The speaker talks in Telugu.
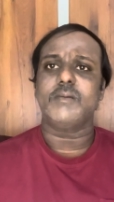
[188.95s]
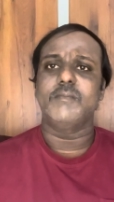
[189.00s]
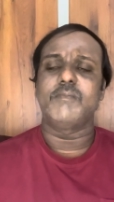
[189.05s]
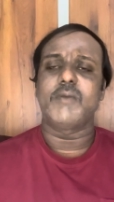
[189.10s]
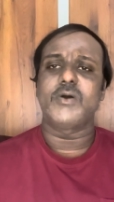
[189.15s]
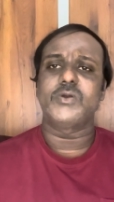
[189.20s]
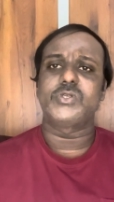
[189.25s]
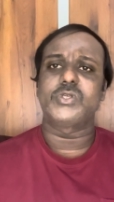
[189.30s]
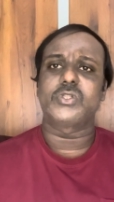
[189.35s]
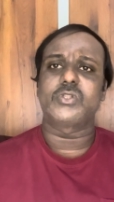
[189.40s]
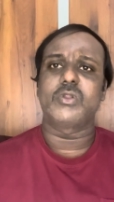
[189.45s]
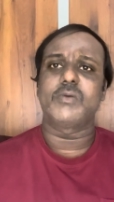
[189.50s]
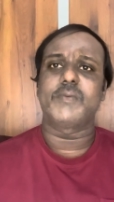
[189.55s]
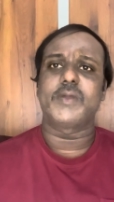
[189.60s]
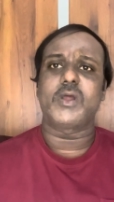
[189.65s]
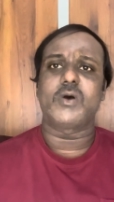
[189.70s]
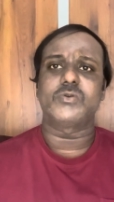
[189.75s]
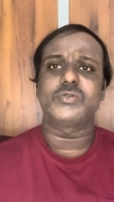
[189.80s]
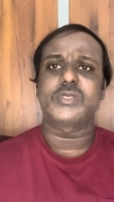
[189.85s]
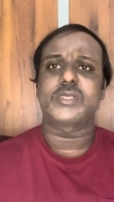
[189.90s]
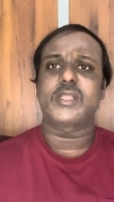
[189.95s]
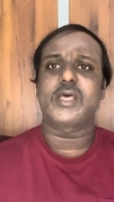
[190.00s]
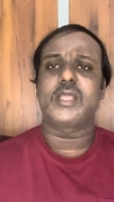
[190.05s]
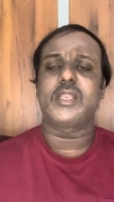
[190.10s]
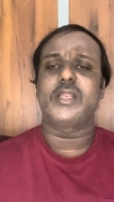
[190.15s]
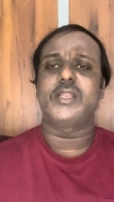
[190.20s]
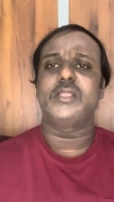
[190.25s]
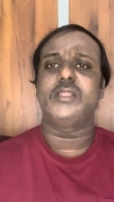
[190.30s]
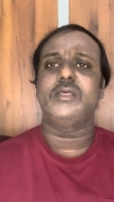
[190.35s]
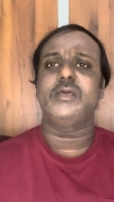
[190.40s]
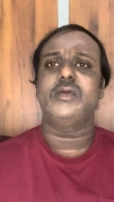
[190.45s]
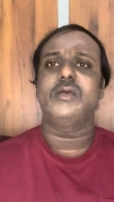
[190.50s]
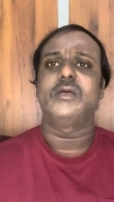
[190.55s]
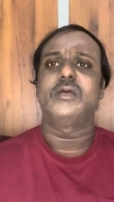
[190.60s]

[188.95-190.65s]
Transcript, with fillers: భవిష్యత్తులో మన అవసరాలు అనేది